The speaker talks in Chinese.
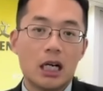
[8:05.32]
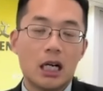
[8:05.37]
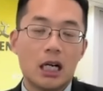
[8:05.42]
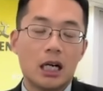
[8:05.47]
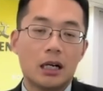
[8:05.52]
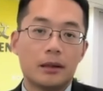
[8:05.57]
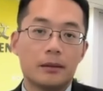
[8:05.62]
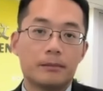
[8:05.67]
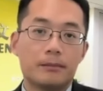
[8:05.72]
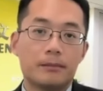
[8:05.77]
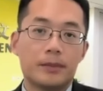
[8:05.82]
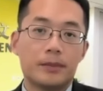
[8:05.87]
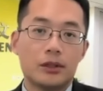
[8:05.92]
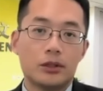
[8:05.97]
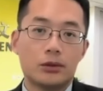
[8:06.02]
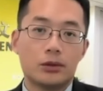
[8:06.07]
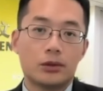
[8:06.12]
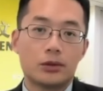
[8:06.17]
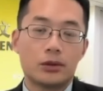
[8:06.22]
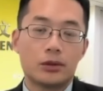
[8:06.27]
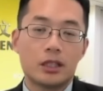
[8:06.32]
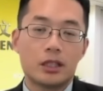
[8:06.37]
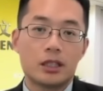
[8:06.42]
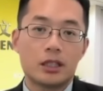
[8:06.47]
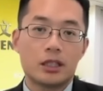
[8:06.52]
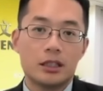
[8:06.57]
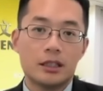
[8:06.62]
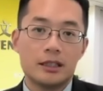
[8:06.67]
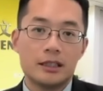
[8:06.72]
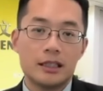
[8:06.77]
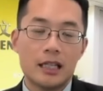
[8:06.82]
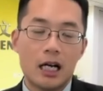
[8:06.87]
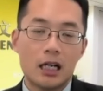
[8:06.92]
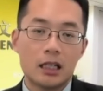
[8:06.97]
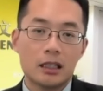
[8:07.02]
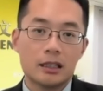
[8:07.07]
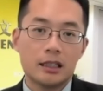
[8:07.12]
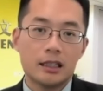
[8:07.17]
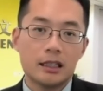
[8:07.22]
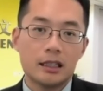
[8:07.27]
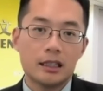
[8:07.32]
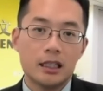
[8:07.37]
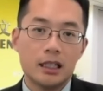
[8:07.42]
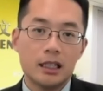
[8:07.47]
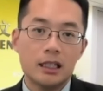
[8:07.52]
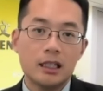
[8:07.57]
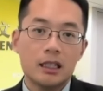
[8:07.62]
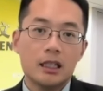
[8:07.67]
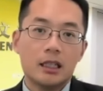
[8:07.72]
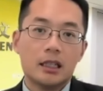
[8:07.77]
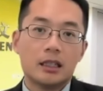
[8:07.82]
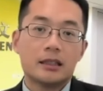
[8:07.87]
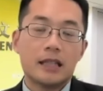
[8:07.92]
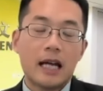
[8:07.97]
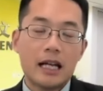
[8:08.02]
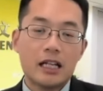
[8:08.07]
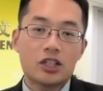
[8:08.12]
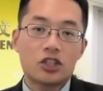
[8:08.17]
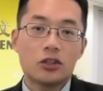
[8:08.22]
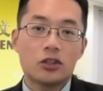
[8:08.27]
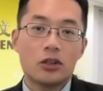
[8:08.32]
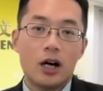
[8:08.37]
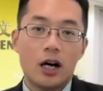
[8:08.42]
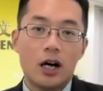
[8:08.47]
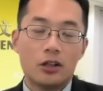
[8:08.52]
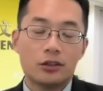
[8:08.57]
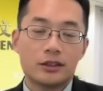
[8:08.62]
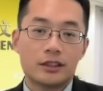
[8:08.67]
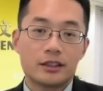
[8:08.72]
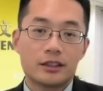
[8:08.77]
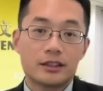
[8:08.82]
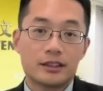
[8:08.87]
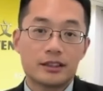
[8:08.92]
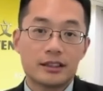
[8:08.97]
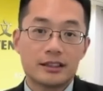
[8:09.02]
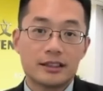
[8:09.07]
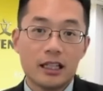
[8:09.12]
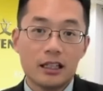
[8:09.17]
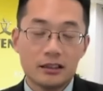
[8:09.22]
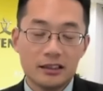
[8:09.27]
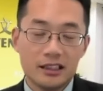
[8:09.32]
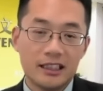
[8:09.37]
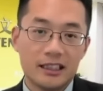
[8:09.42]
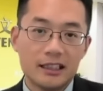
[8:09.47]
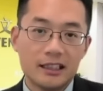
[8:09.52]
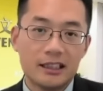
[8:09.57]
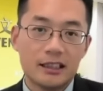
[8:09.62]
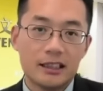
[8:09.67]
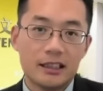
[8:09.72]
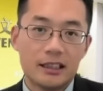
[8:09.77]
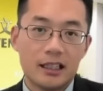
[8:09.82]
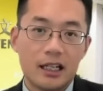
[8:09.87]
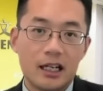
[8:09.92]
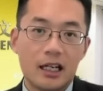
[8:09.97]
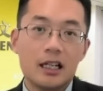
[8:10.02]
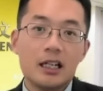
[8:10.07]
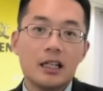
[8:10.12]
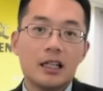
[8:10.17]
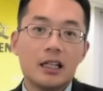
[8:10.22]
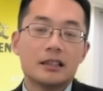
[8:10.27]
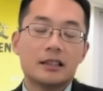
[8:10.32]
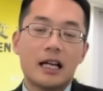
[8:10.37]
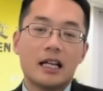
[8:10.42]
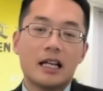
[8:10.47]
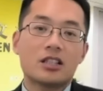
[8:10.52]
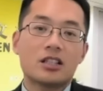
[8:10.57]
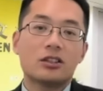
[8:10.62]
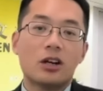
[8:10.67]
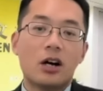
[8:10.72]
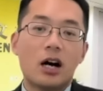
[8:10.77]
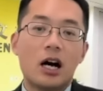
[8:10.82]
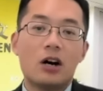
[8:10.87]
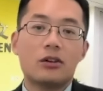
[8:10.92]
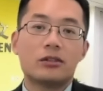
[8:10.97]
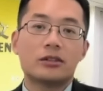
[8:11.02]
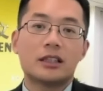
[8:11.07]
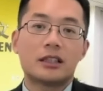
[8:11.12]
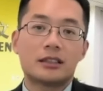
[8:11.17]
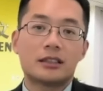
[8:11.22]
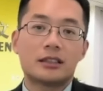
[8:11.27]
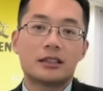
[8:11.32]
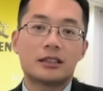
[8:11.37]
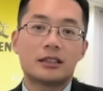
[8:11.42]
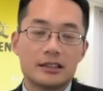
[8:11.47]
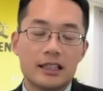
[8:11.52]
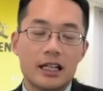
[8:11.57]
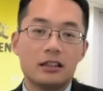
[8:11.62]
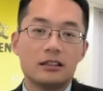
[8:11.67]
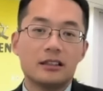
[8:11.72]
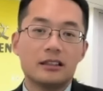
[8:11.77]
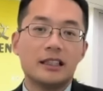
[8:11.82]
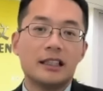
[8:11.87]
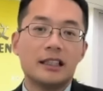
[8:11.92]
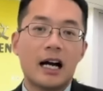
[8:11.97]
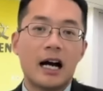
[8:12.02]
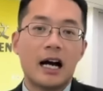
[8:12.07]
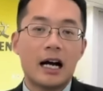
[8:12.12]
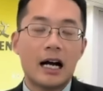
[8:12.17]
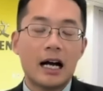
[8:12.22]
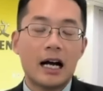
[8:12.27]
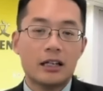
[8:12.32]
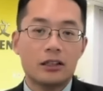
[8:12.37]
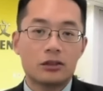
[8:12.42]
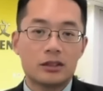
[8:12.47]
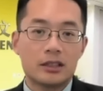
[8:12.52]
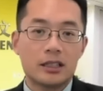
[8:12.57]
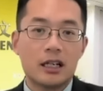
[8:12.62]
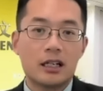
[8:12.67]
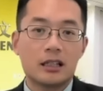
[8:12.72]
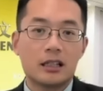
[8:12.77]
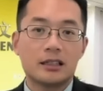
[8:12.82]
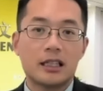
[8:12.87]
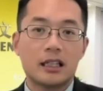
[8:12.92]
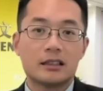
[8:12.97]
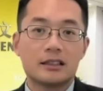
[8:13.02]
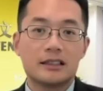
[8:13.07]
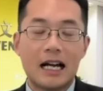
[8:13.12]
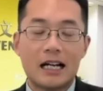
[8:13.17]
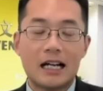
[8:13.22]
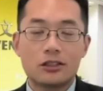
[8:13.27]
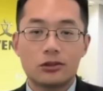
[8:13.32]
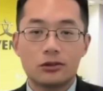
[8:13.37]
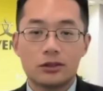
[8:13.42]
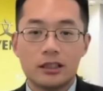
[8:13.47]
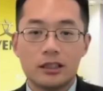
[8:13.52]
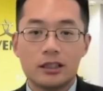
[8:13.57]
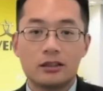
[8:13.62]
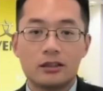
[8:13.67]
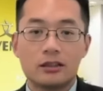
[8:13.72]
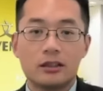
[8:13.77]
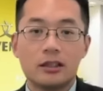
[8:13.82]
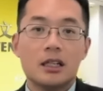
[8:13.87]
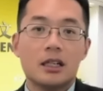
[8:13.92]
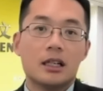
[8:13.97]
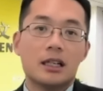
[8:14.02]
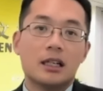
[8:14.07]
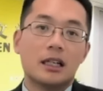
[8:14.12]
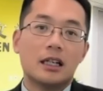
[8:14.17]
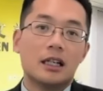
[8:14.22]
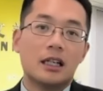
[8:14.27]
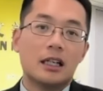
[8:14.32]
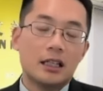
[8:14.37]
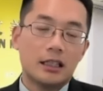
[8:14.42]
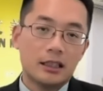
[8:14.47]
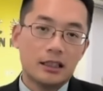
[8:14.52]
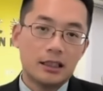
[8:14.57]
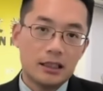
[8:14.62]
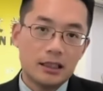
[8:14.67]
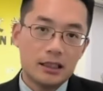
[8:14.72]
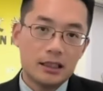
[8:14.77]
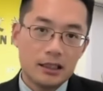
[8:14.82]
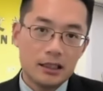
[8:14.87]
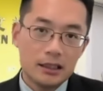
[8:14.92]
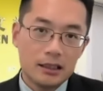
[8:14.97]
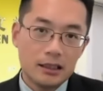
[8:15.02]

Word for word: 啊，比如说是像这个 National Honor Society 啊，National Honor Society 啊，还有这样像加州的要呃